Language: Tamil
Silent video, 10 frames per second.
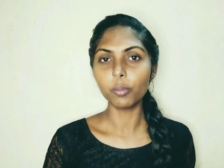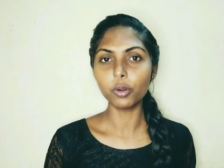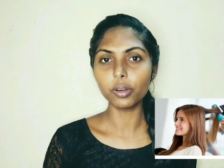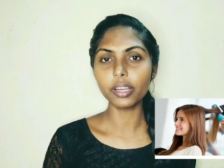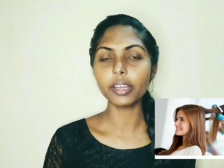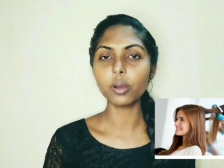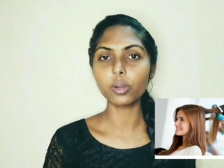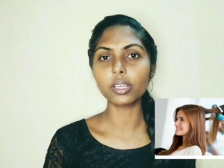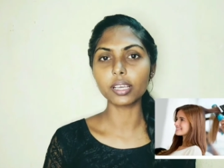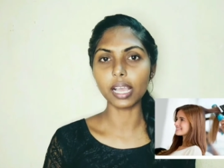ப்ளோ ட்ரைனா
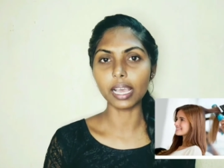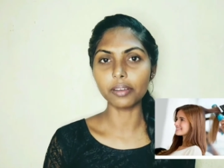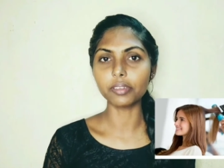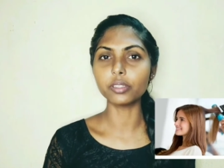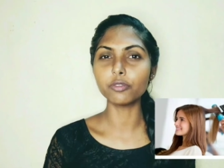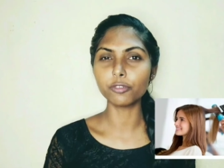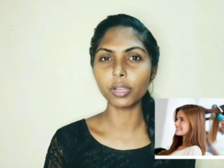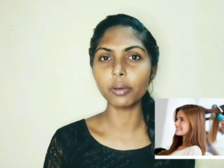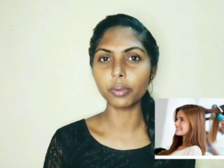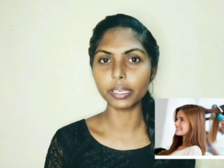உங்களுக்கு ஹேர் வந்து
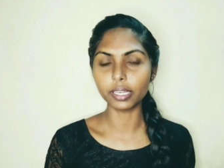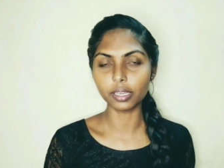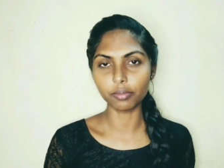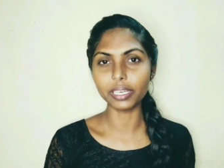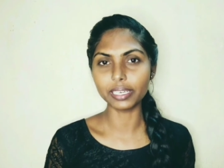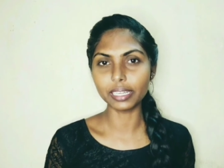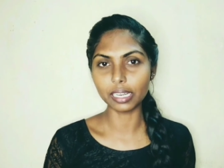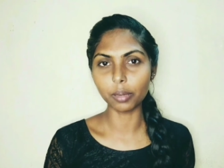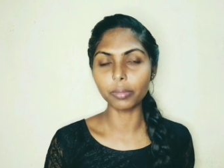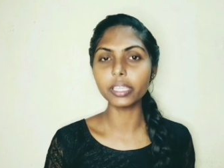ஃபுல்லாக வெட்ட வெட்
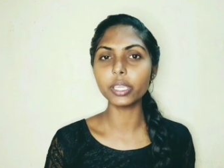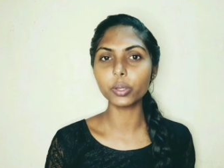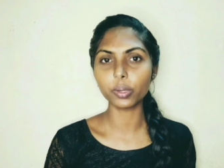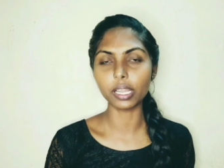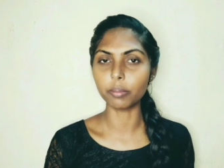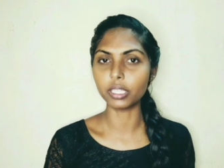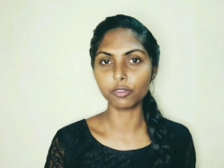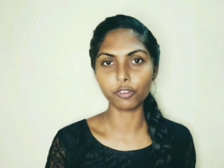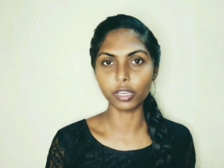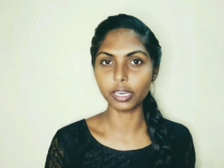இல்லாமல் ஈரம் இல்லாமல்
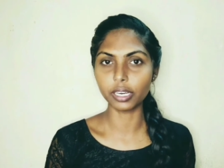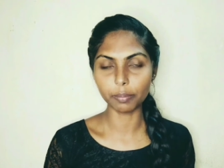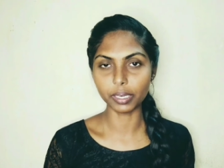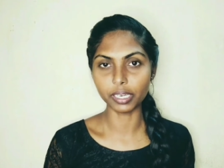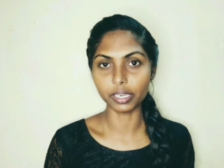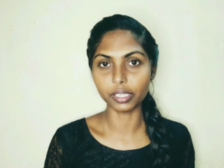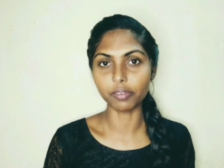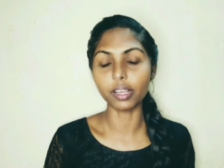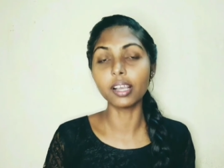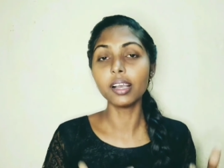அதை ஃபுல்லாக ட்ரை பண்ணி
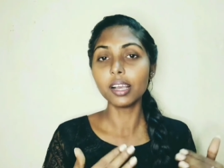எடுத்துருவாங்க